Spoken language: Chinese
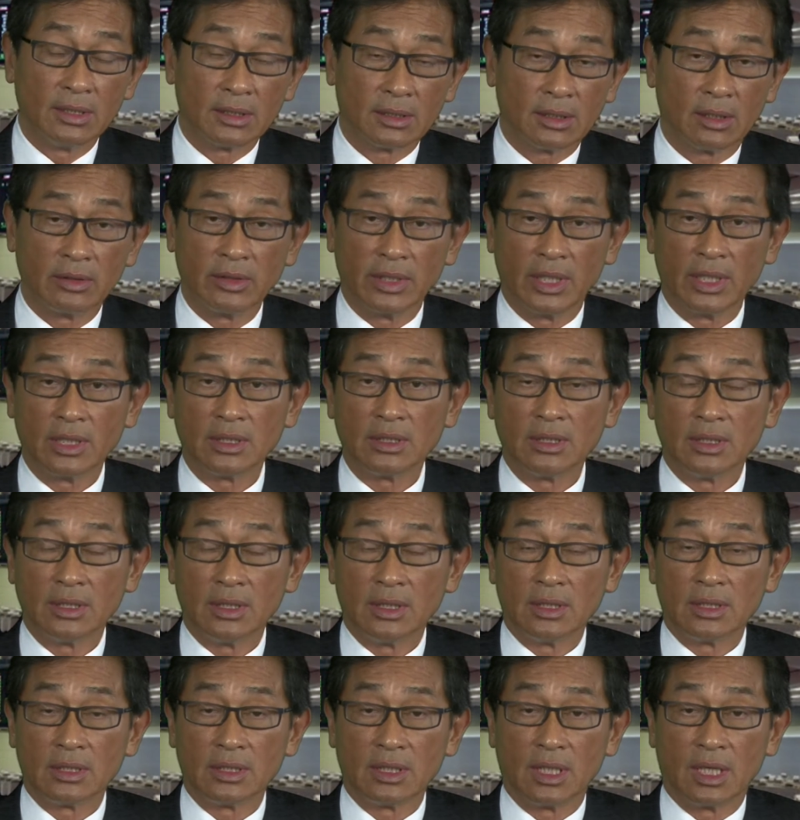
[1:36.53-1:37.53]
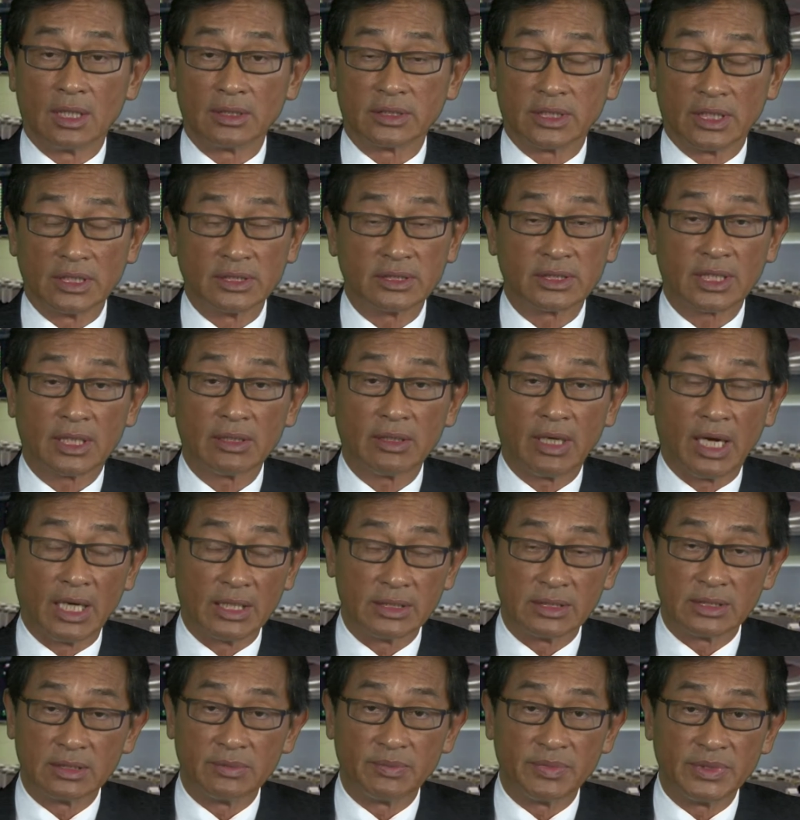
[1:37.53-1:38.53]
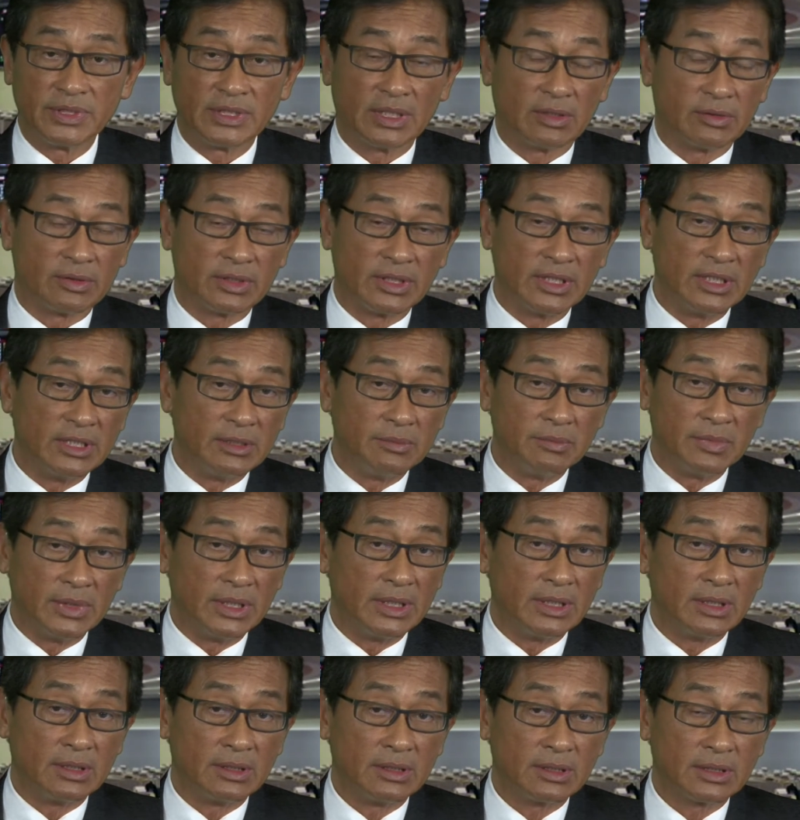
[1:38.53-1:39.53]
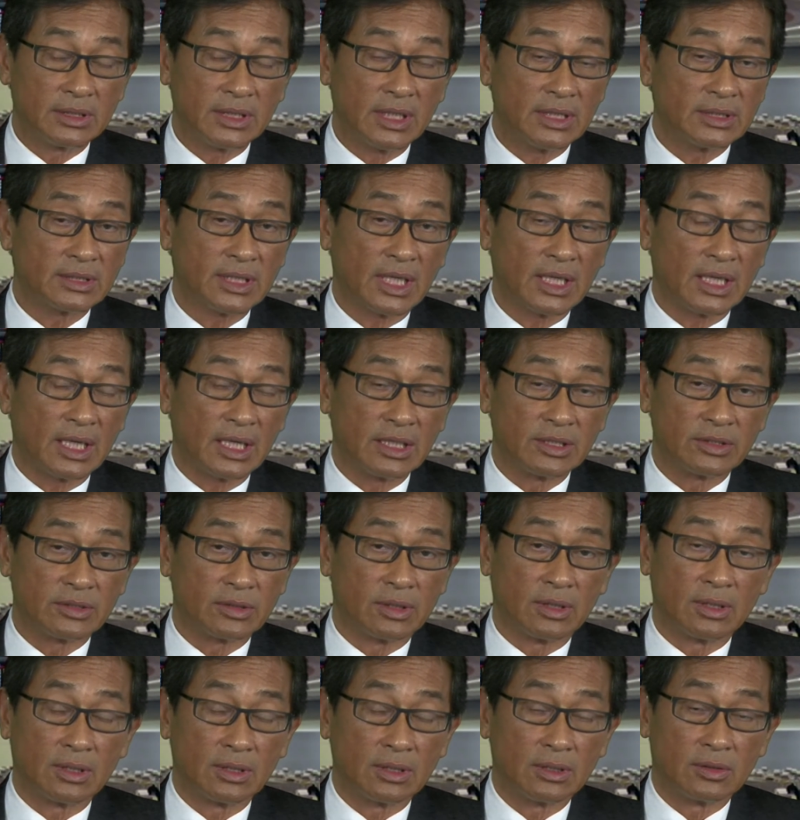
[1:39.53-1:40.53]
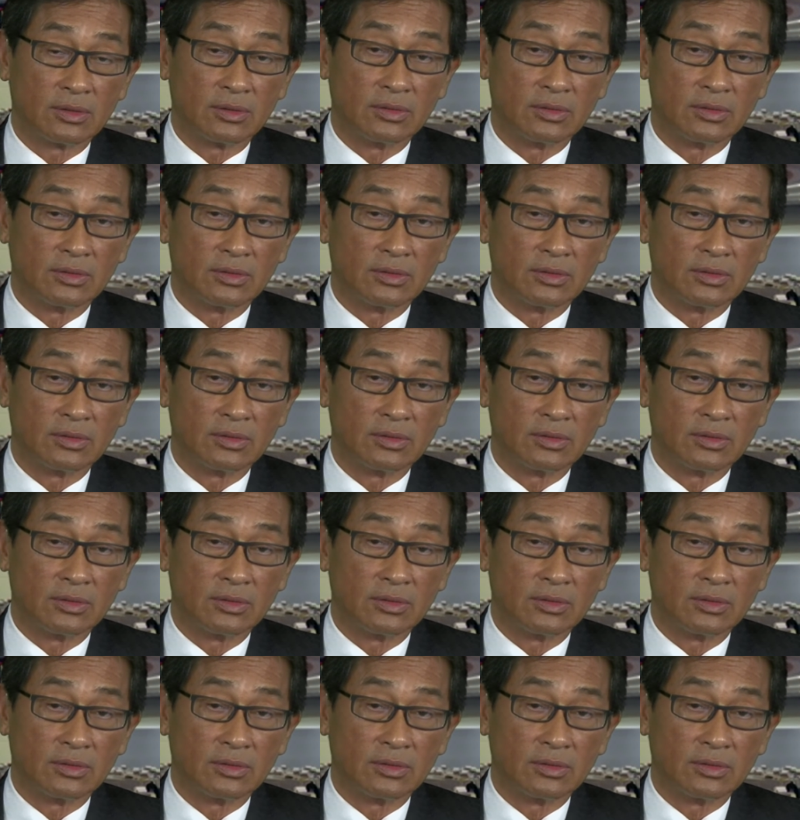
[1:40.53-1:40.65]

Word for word: 当然，啊，成交还是比较低迷。现在来说。